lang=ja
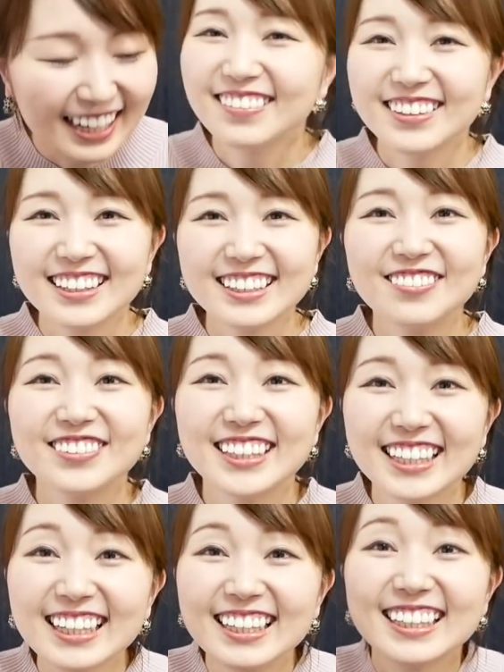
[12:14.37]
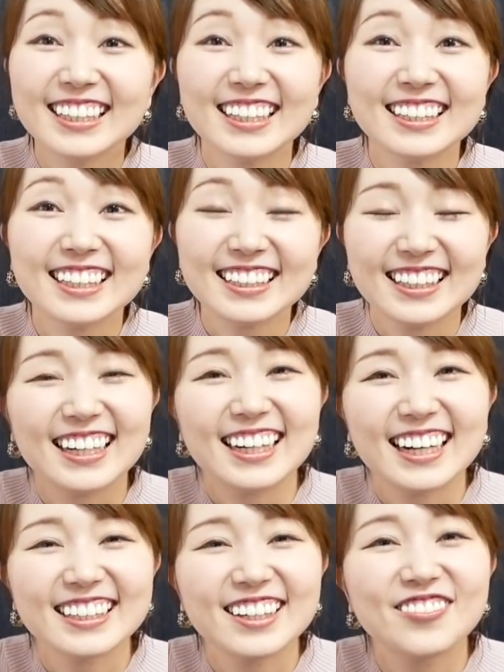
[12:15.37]
皆さんもぜひ気になった方
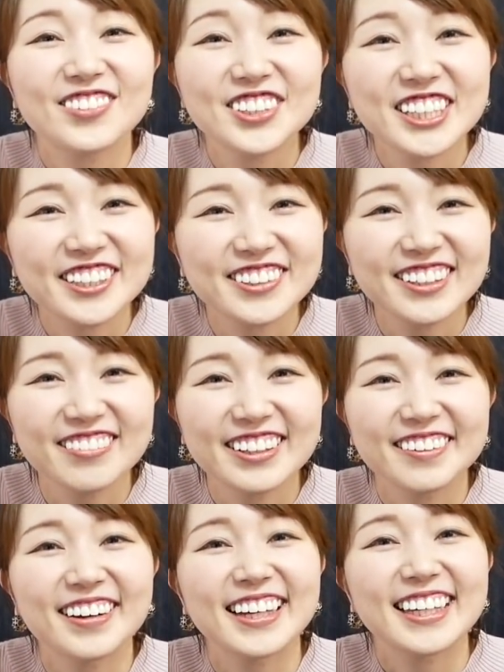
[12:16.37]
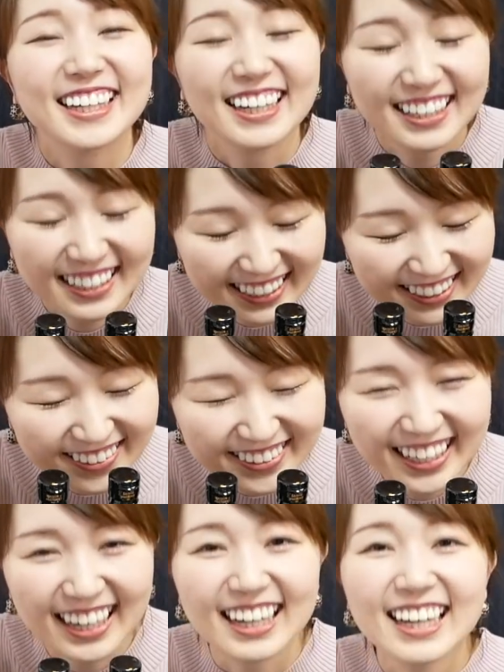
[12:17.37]
来年申し込んでみてはいかがでしょう
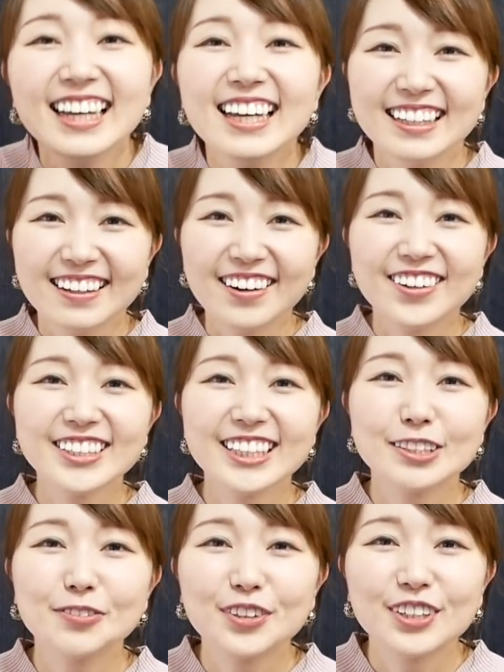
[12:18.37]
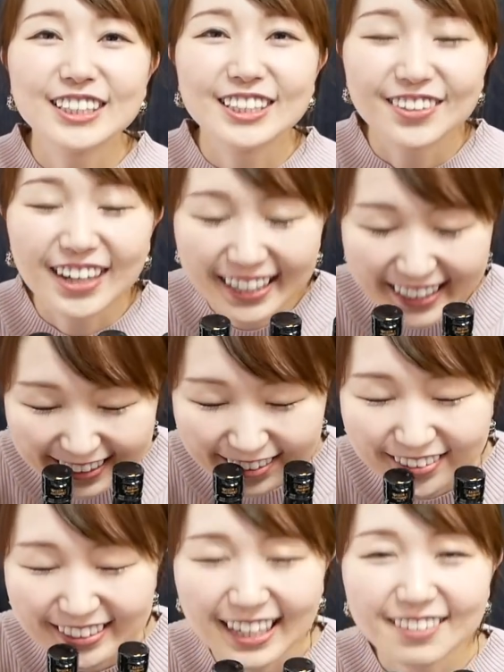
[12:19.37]
かでは本日もご視聴ありが
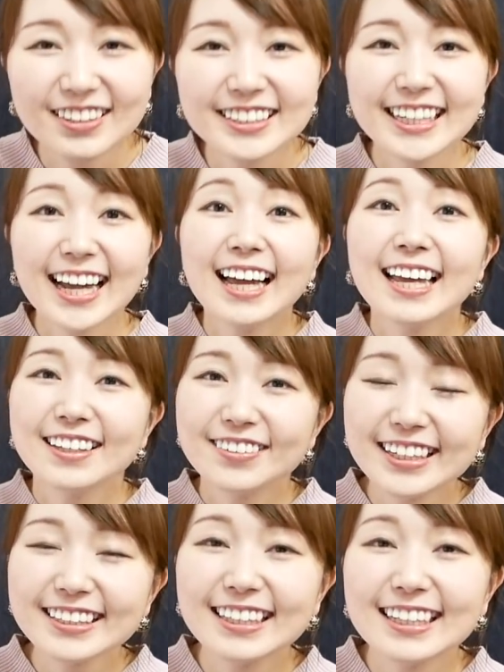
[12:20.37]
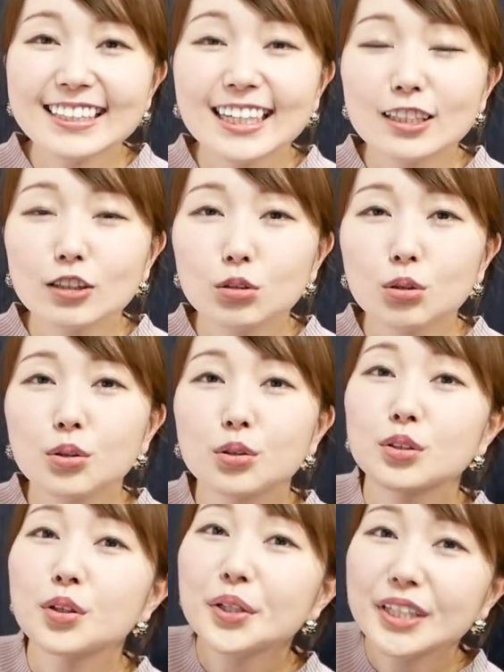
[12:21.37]
とうございましたよかったらチャンネル登
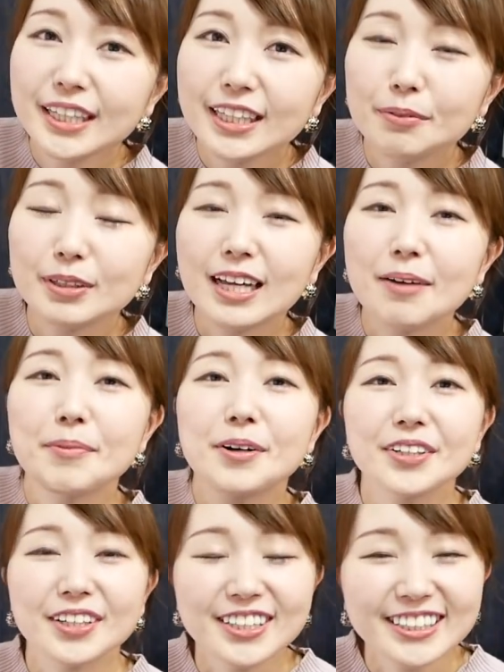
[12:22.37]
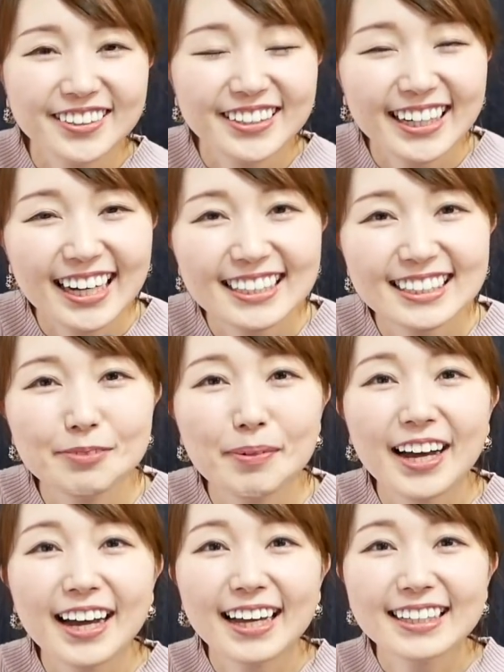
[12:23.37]
録といいねボタンもよろしくお願いし
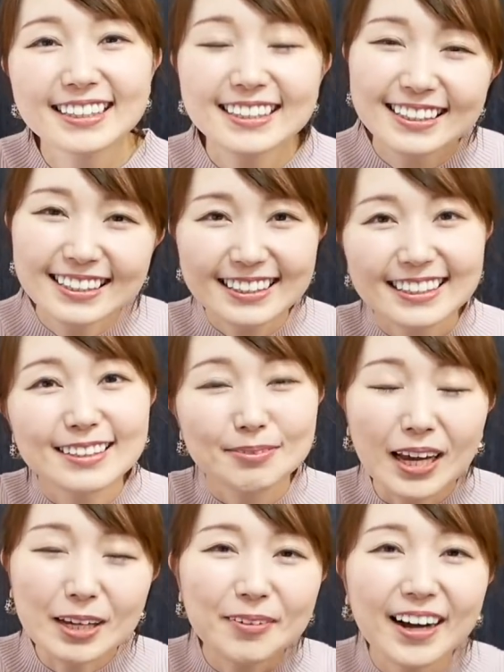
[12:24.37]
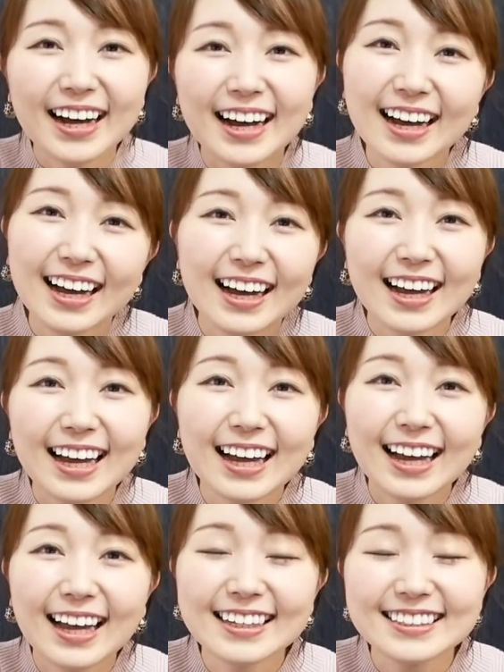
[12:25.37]
ます
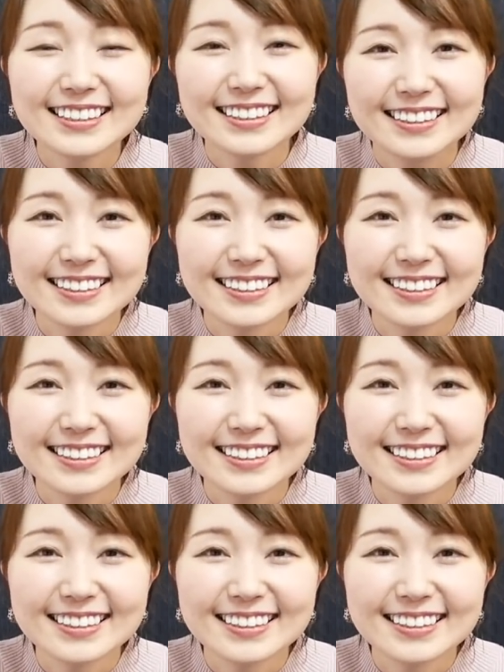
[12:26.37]
バイバーイ